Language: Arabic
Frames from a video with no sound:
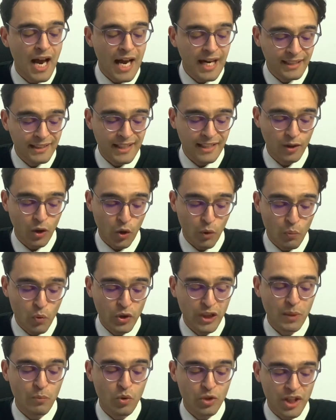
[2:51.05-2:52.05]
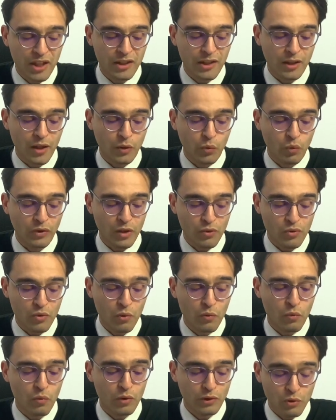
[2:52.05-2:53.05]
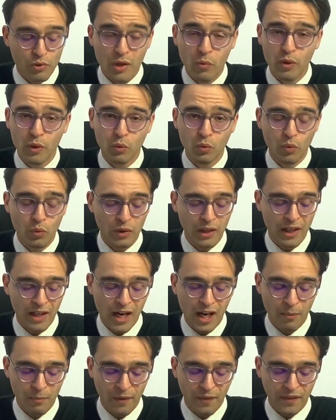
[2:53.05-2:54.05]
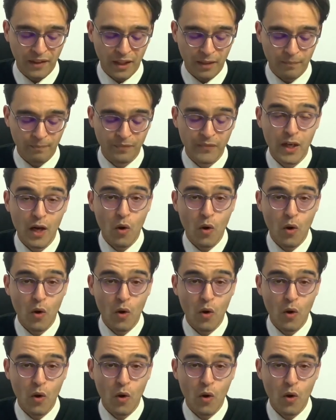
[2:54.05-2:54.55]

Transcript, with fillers: أن تدعموني مجددا وتصوتوا لرقم اثنين